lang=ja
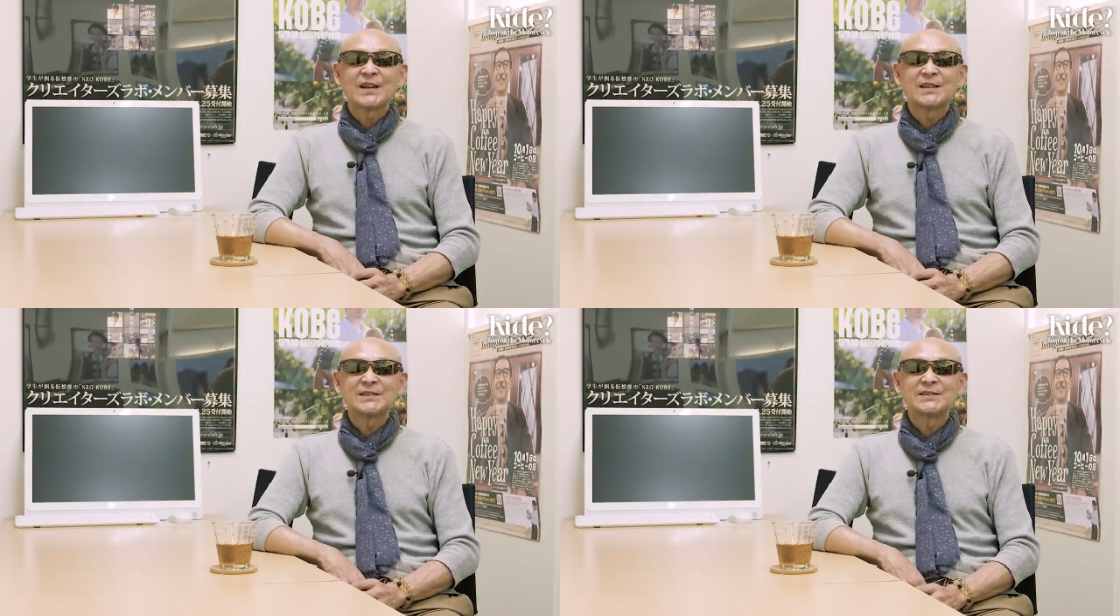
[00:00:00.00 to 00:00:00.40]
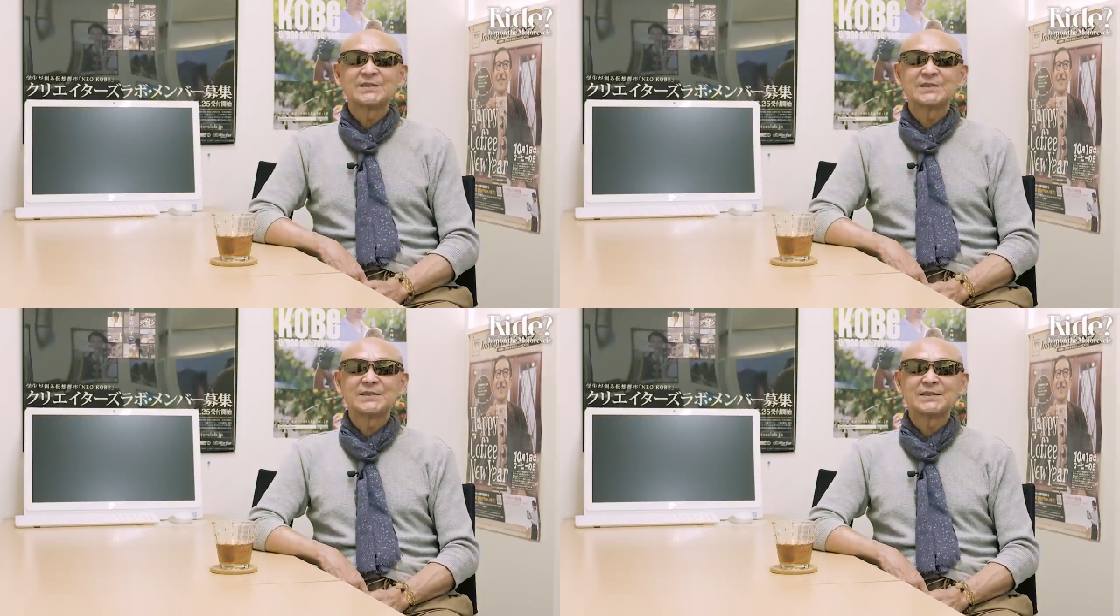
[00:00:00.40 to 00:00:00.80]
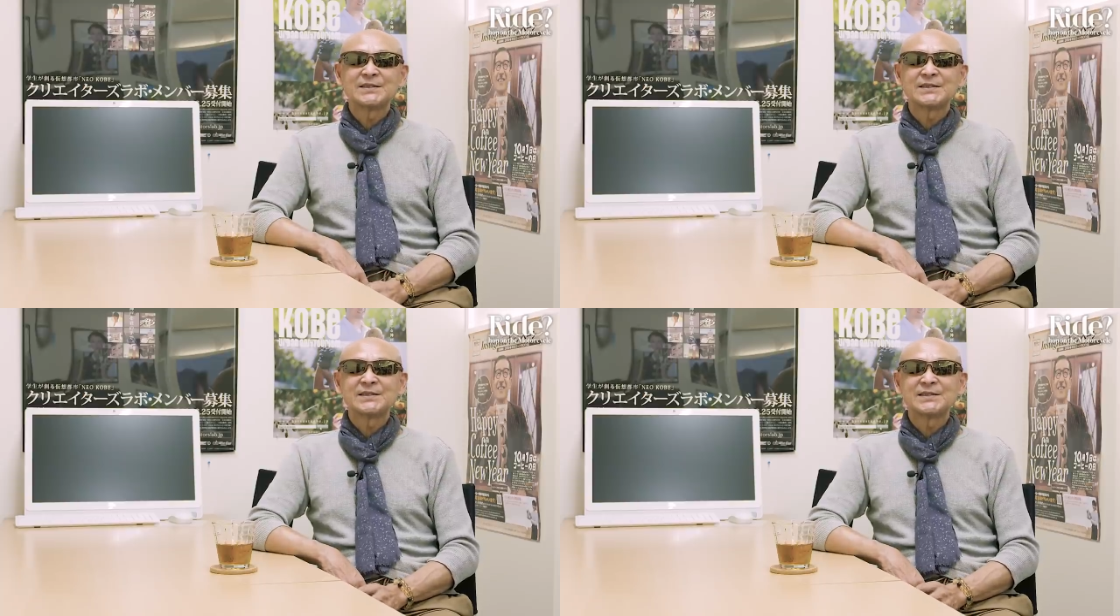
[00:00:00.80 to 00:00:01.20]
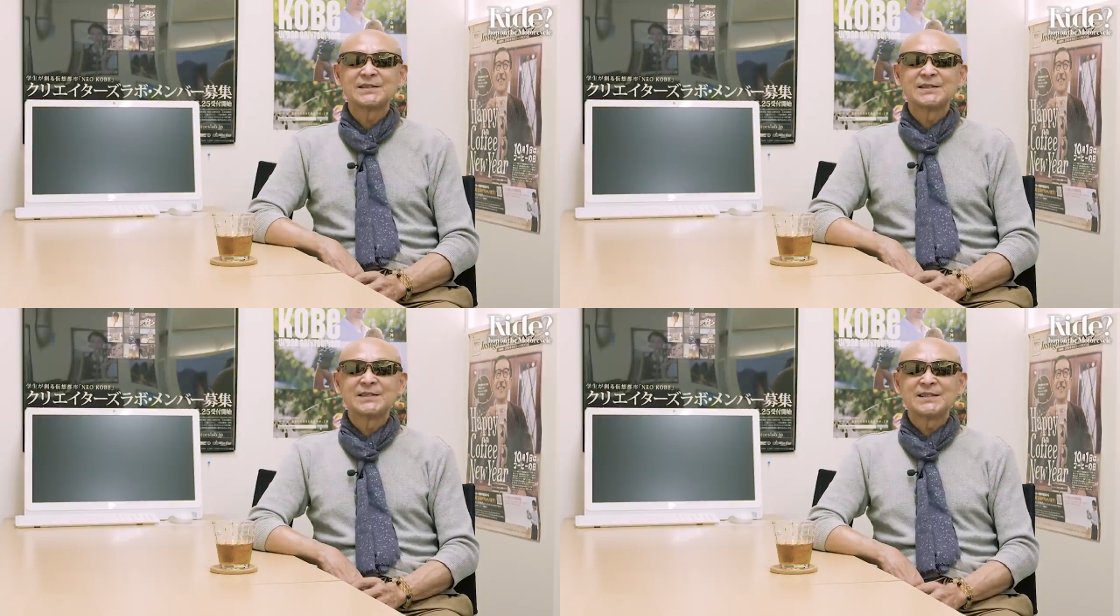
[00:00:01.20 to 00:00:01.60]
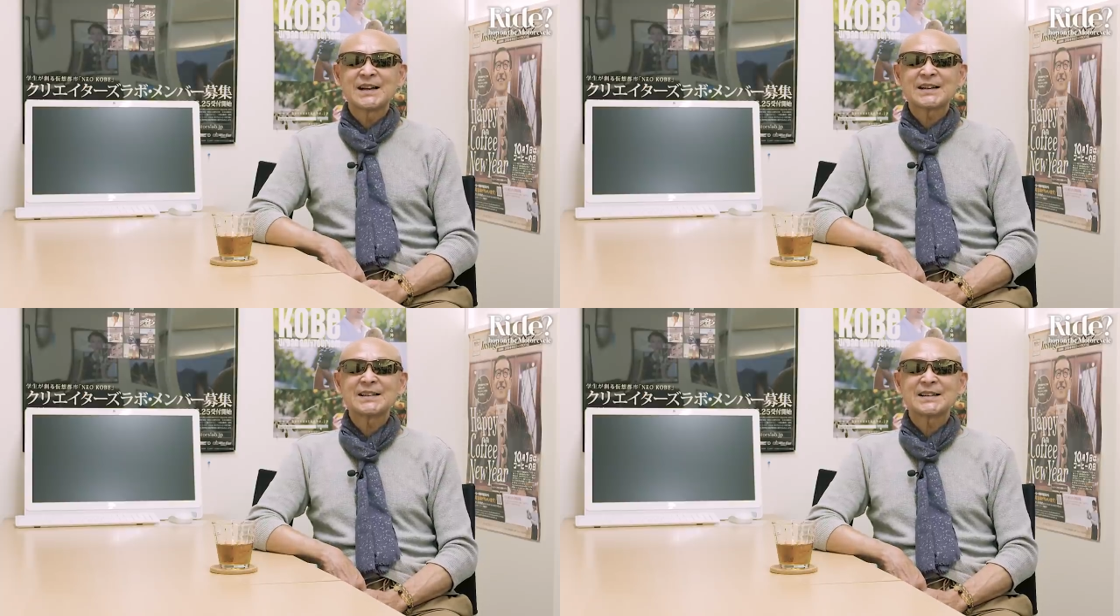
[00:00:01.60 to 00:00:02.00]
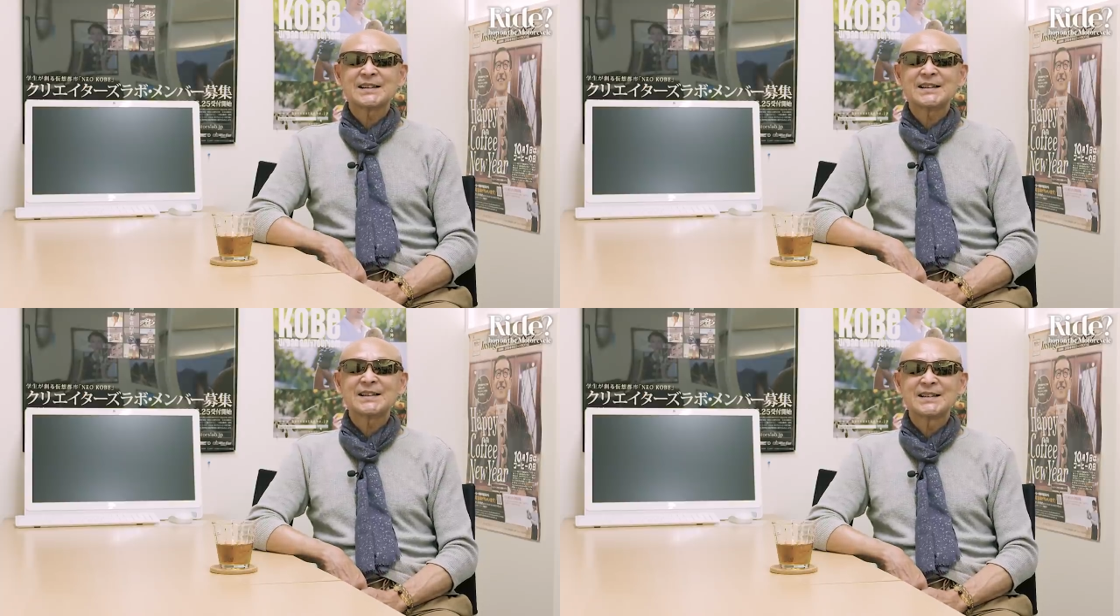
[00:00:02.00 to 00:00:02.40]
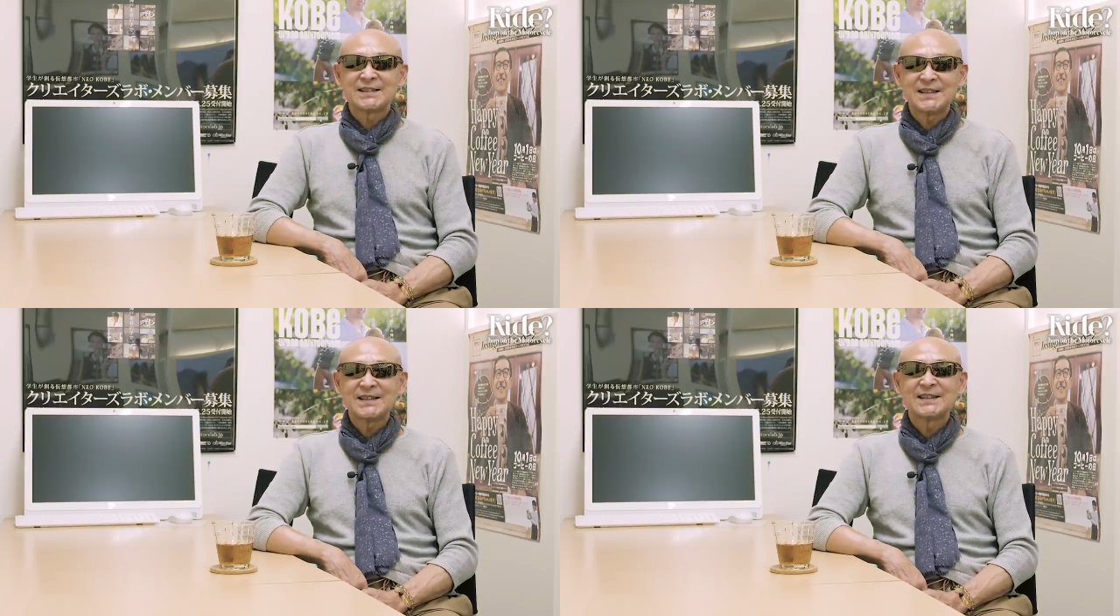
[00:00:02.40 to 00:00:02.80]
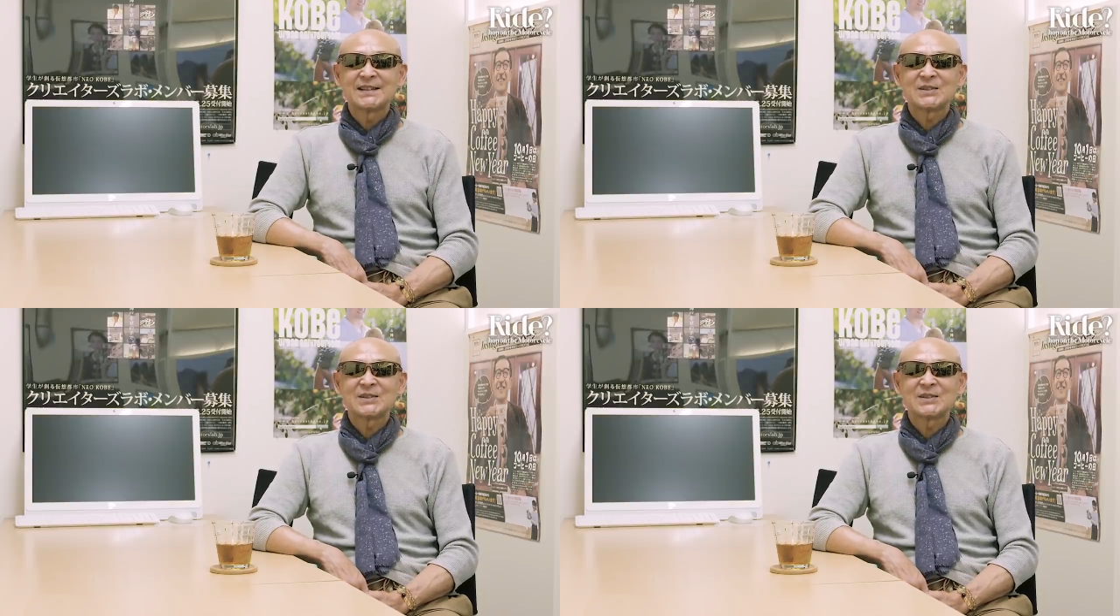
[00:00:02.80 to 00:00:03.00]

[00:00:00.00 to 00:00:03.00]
あのなかなかね、